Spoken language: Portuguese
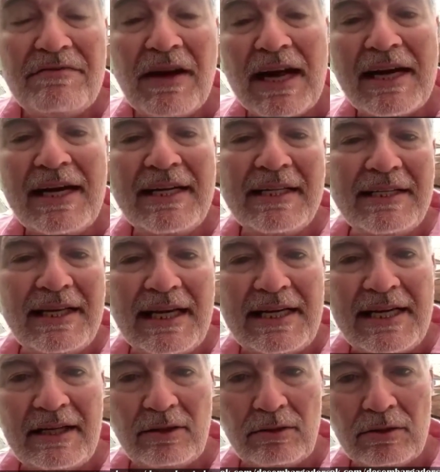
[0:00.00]
em flagrante
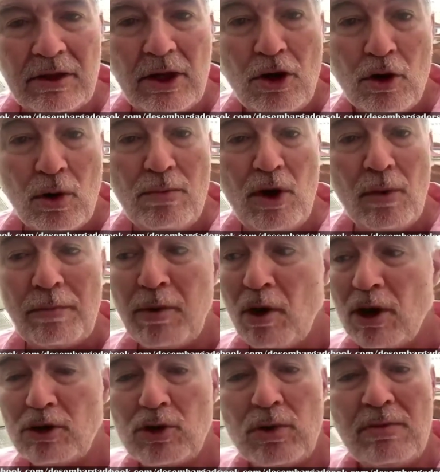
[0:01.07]
delito. Como eu
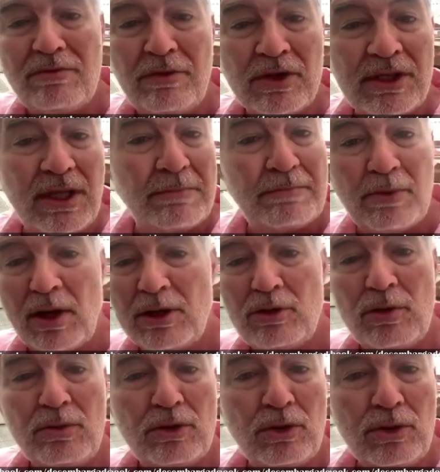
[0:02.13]
posso, como você pode,
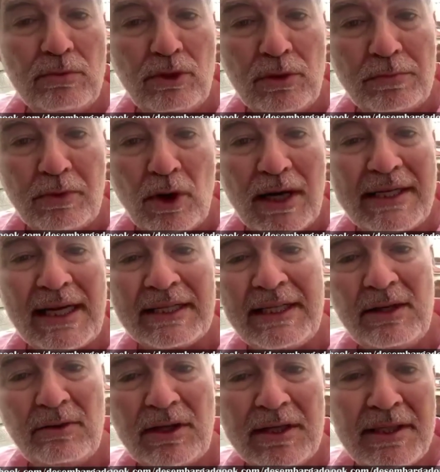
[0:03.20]
como todo mundo pode,
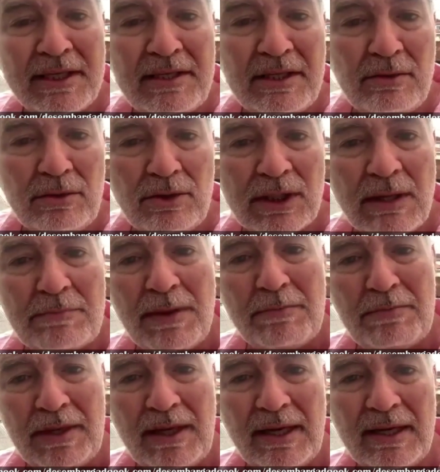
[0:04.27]
artigo 301 do
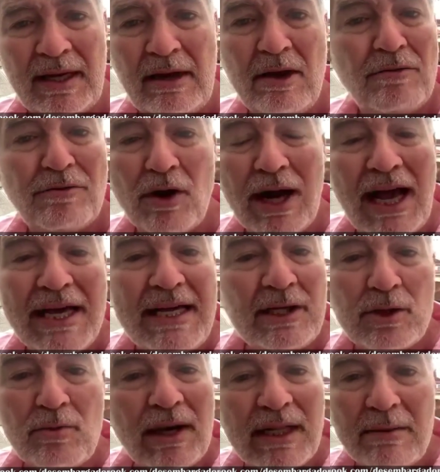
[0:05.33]
CPP. Fora
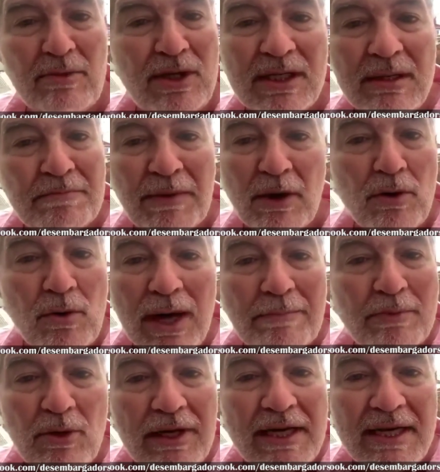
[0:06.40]
isso, Guarda Municipal não é
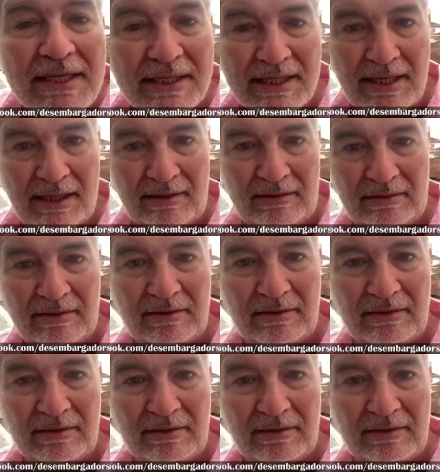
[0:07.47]
polícia.